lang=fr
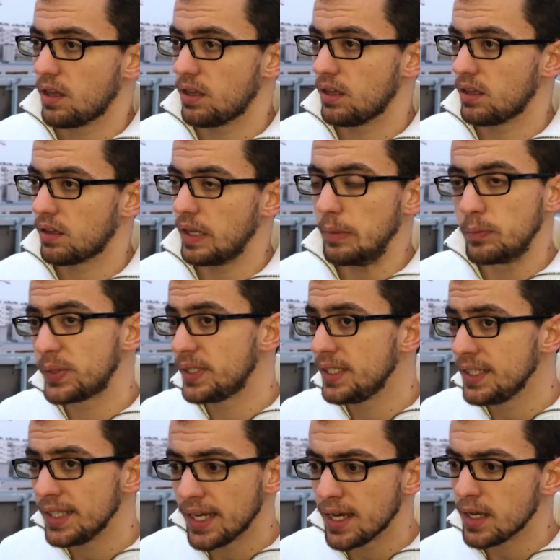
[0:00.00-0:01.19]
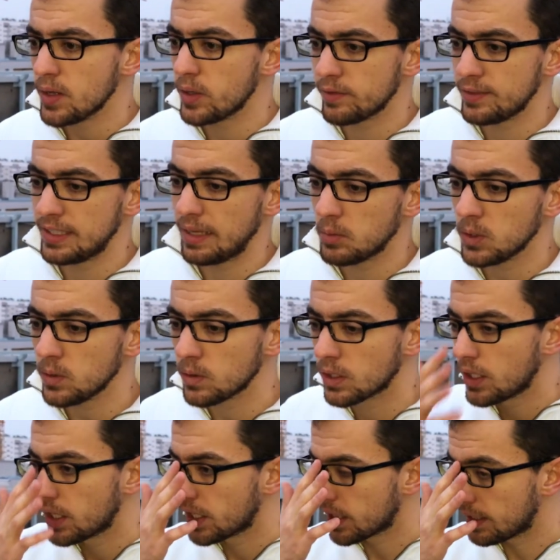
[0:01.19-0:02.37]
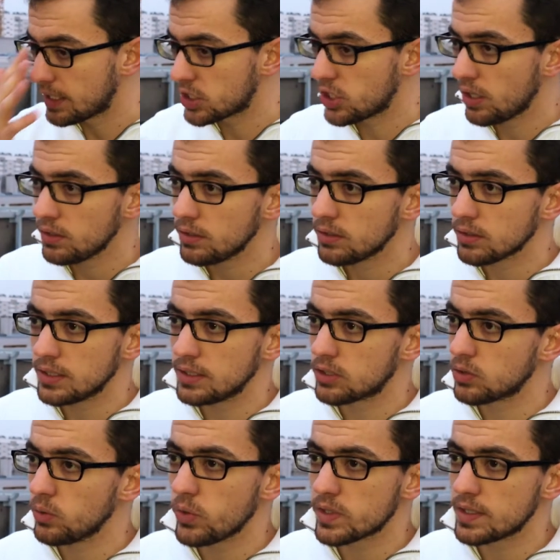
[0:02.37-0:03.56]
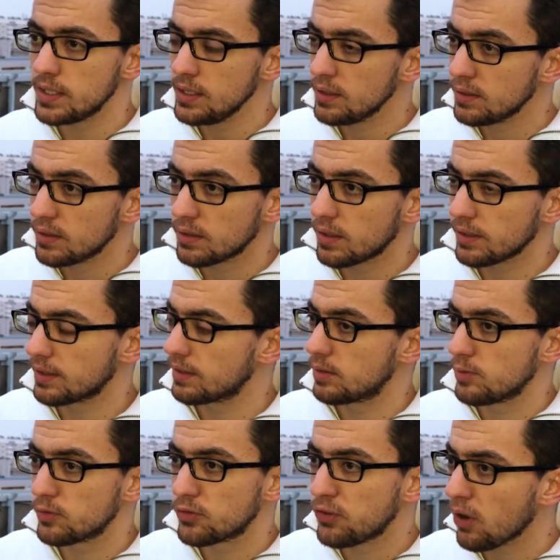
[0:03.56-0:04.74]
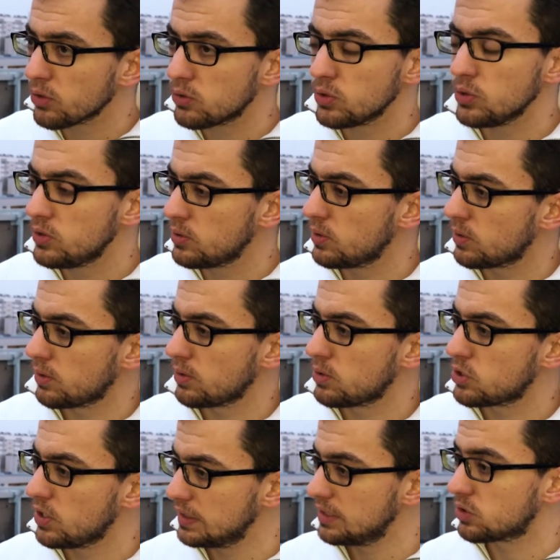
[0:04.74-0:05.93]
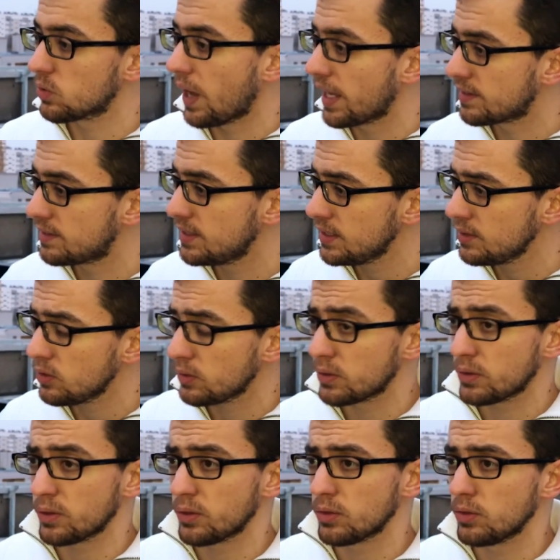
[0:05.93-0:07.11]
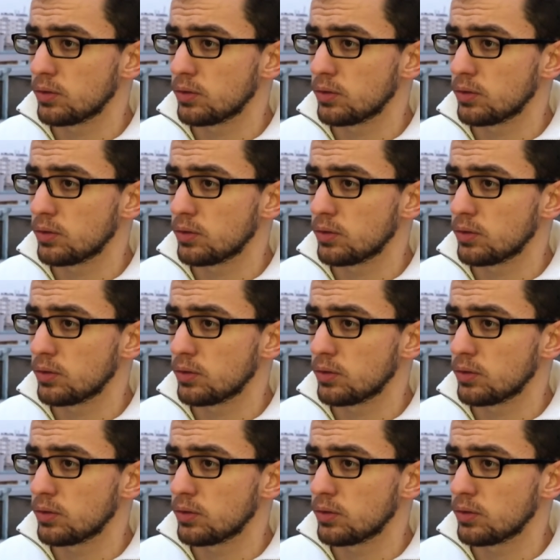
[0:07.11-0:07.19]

Euh, et puis il y a évidemment des jeunes qui sont aussi, fort taux de, jeunes qui sont athées, de,